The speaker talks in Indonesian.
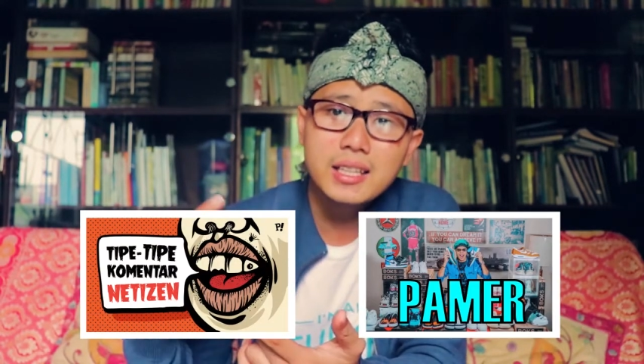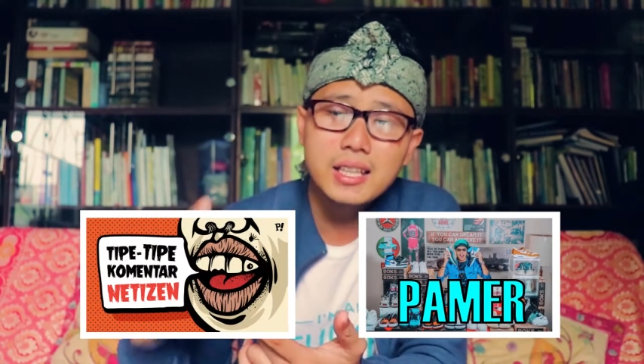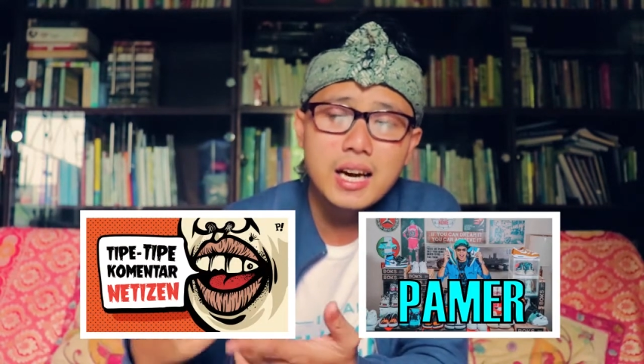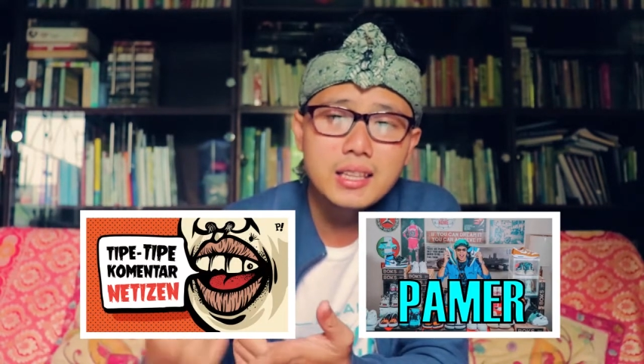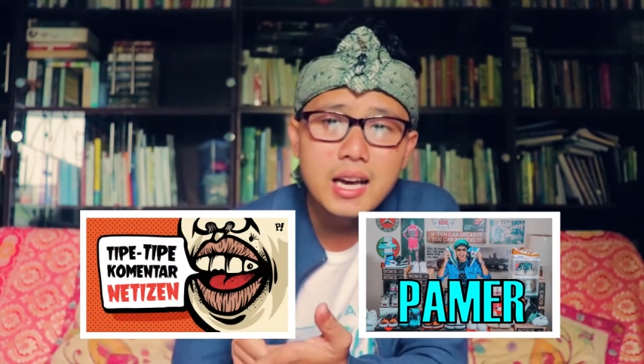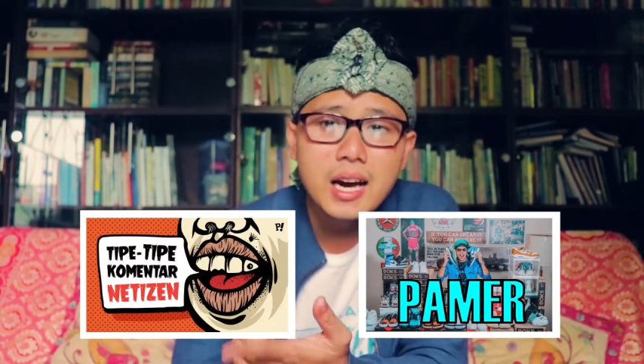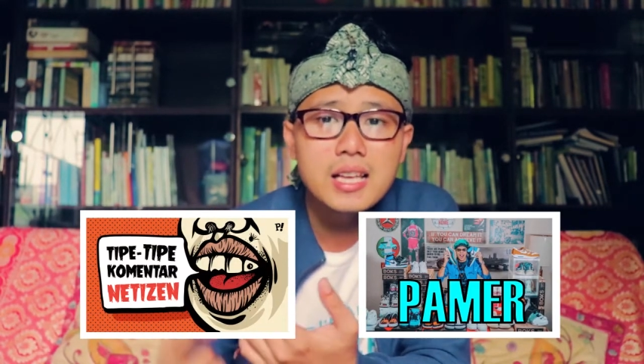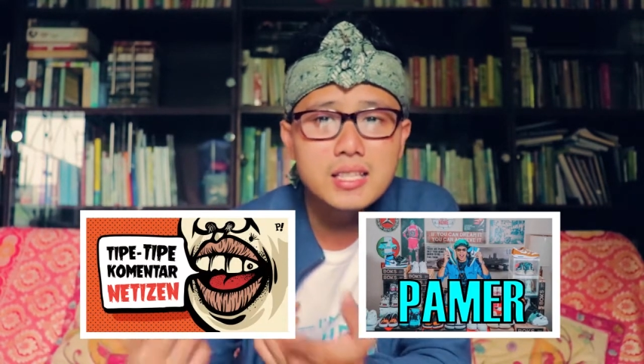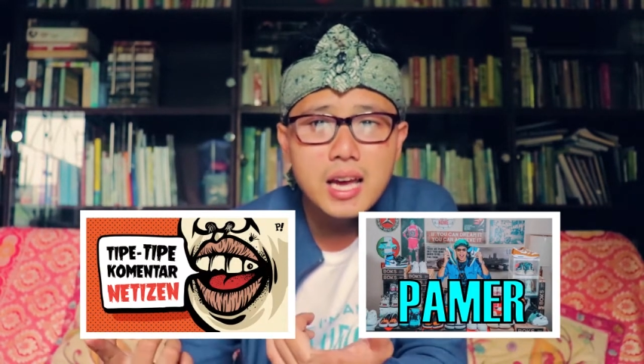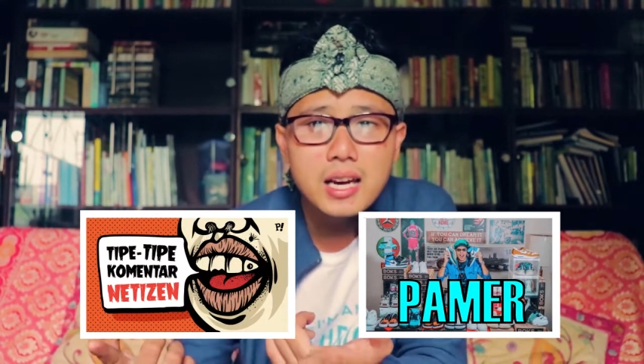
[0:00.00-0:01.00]
kata-kata
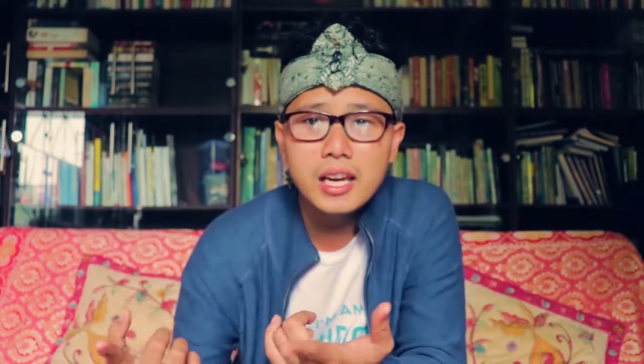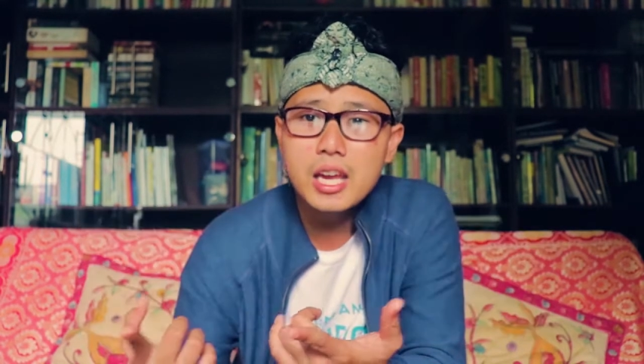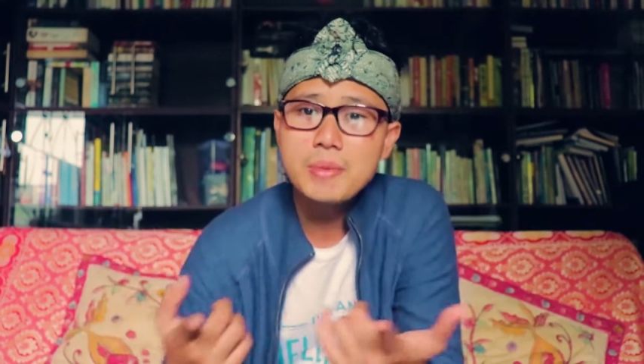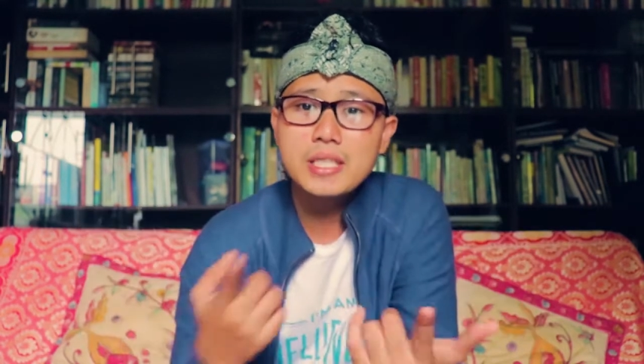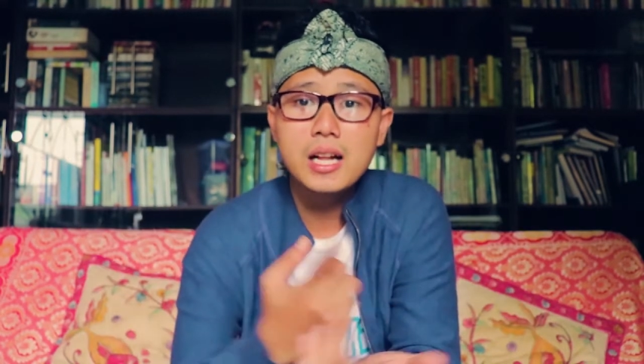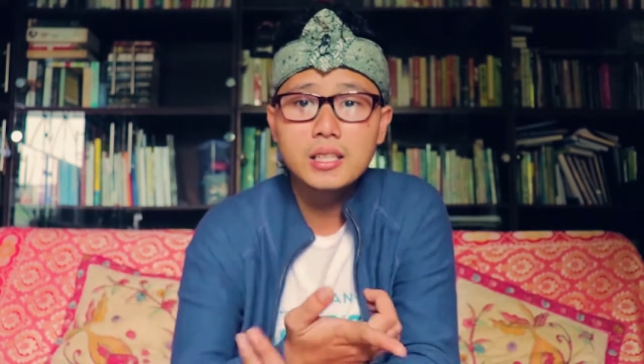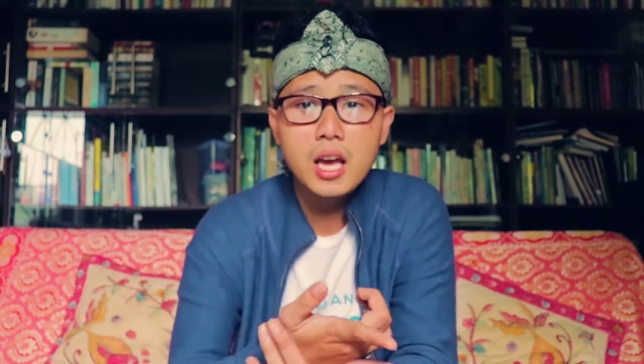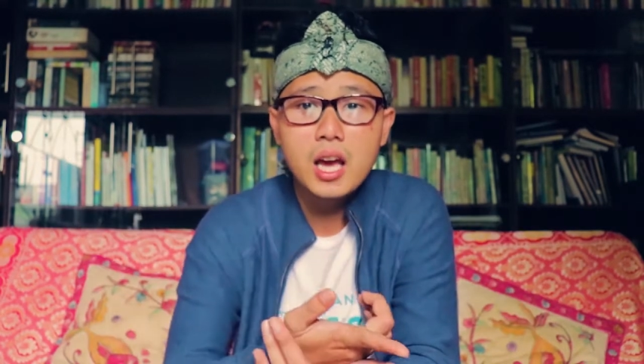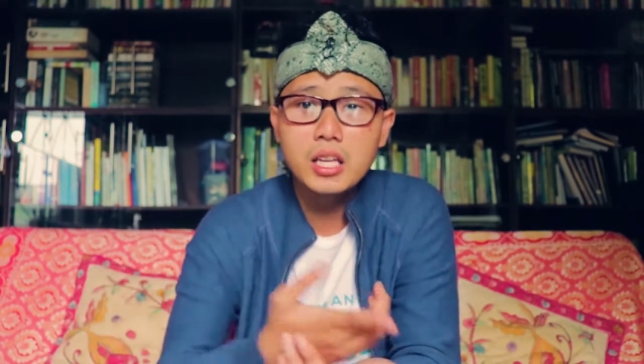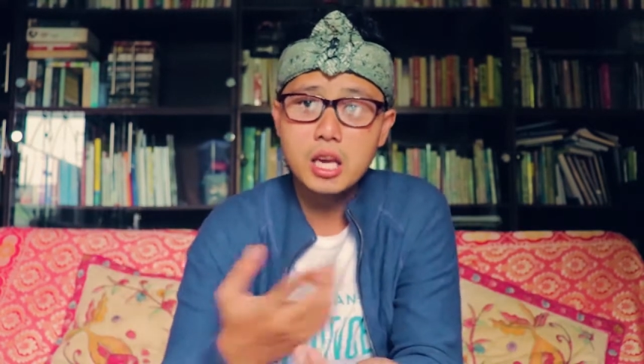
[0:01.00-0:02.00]
kasar kayak
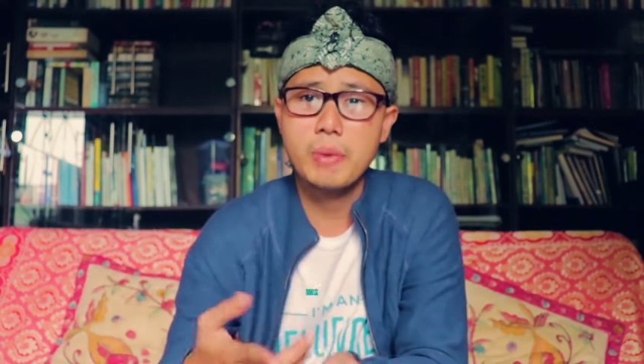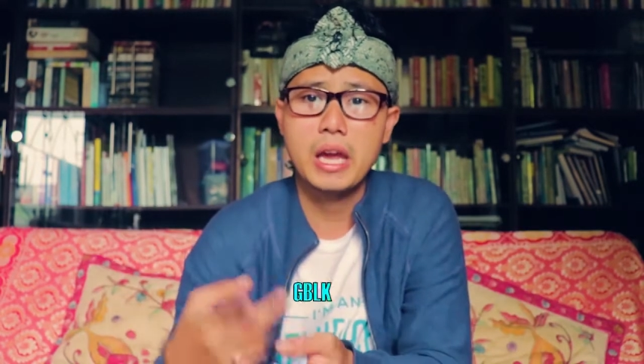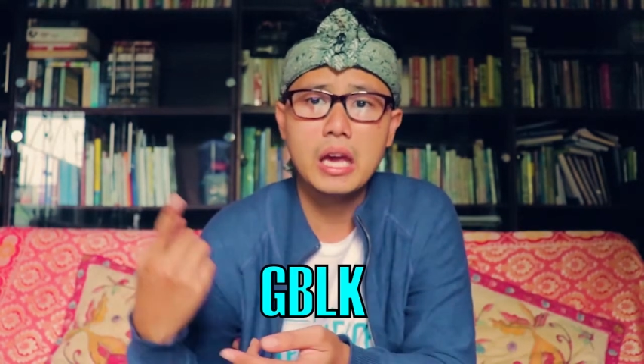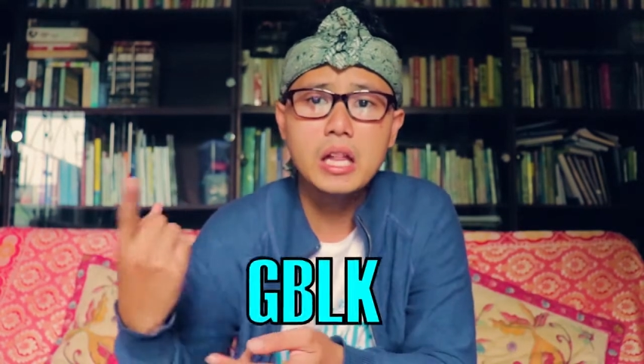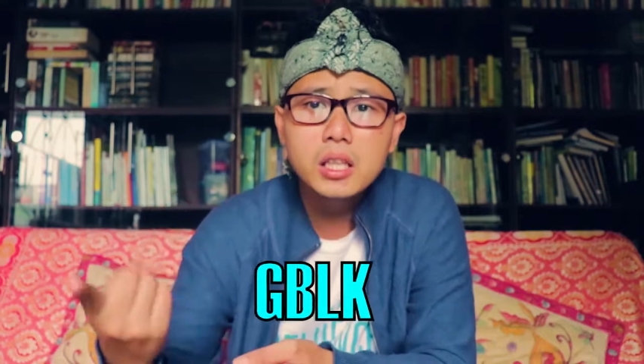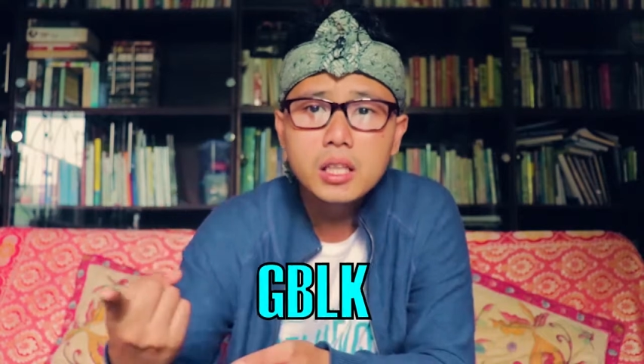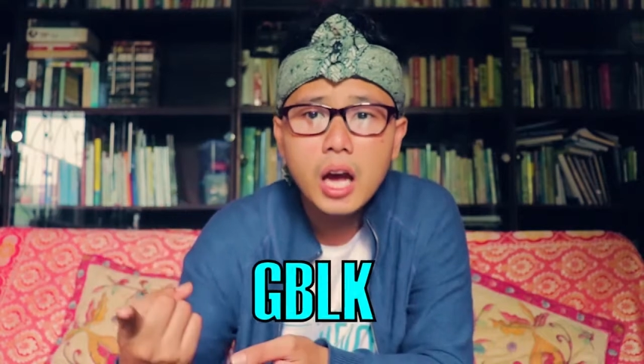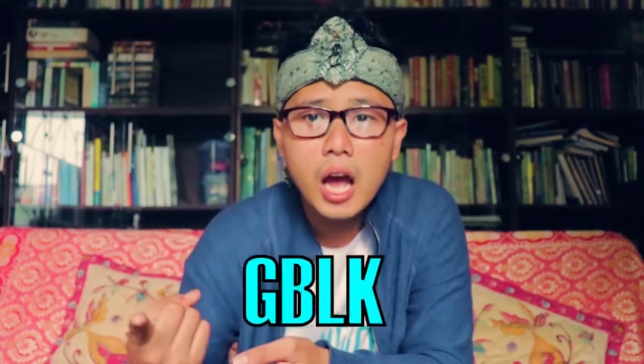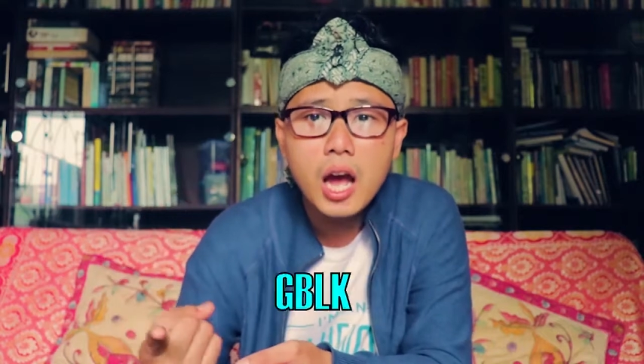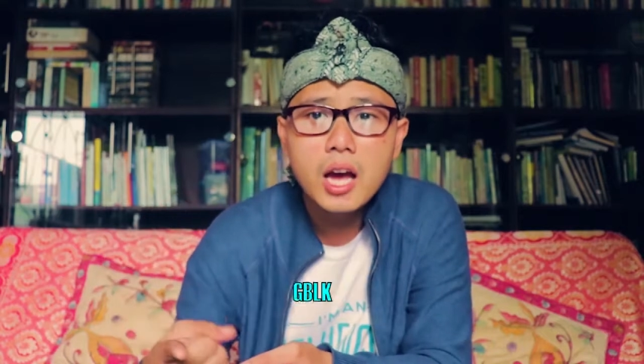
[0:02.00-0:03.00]
misalnya
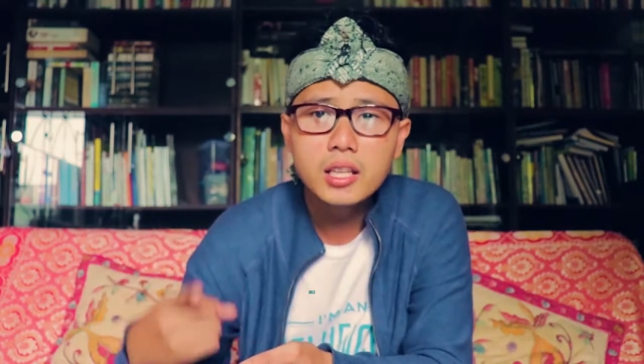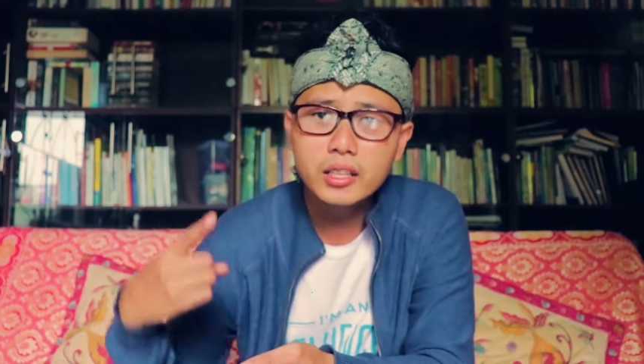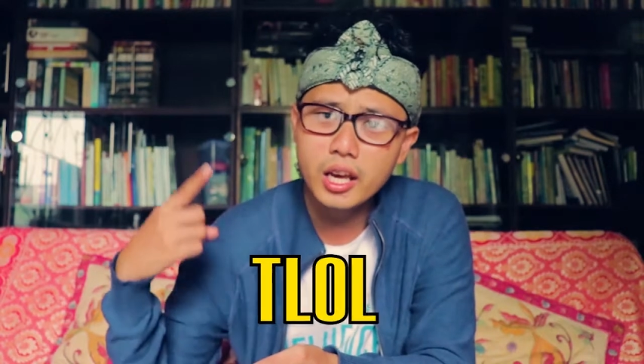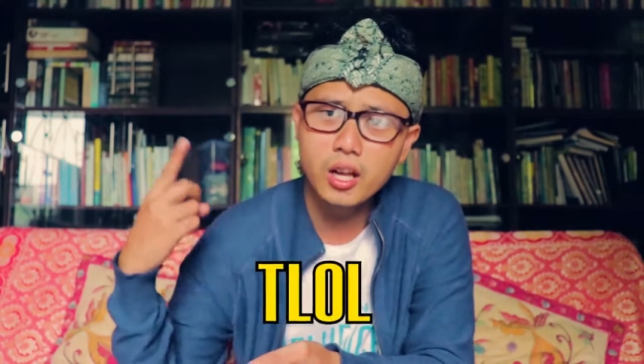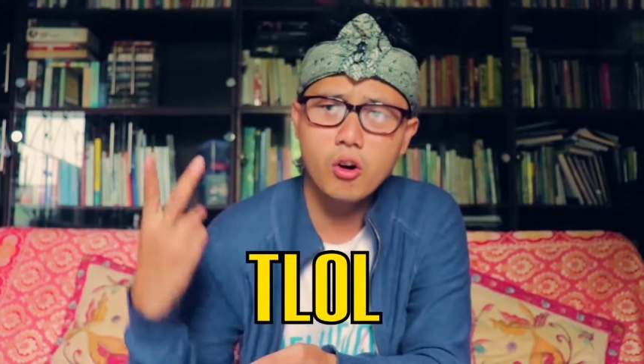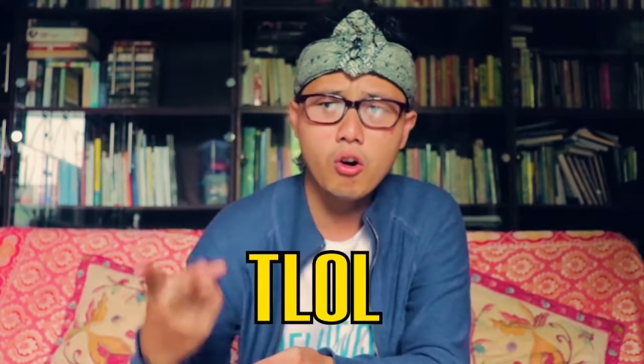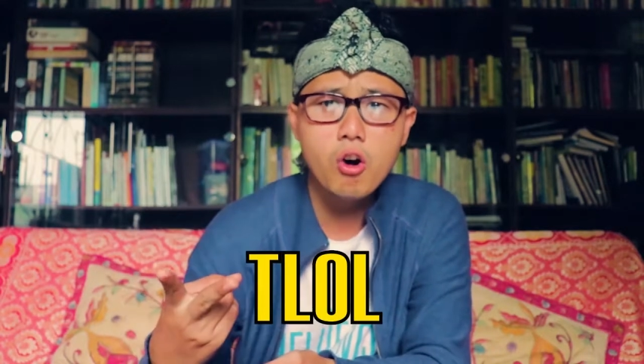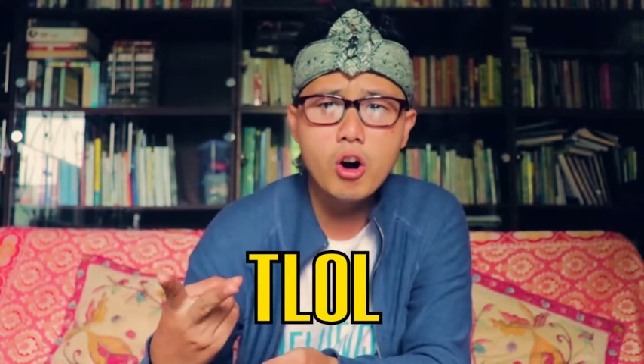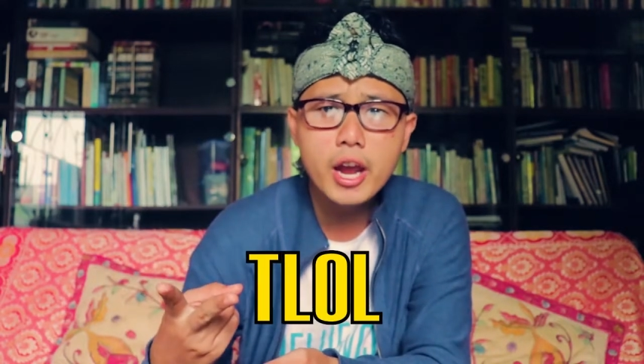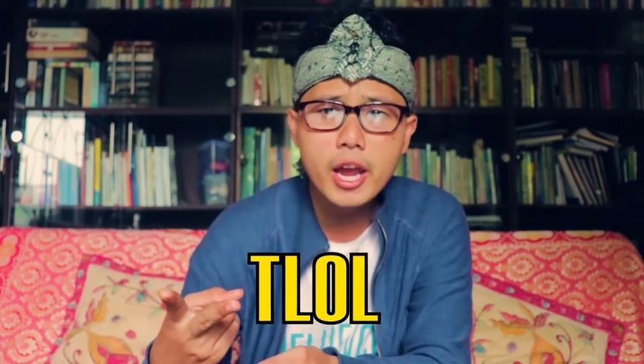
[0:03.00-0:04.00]
GBLK,
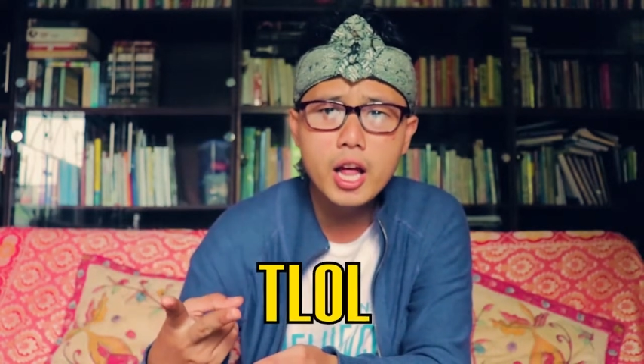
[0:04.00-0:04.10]
TLOL,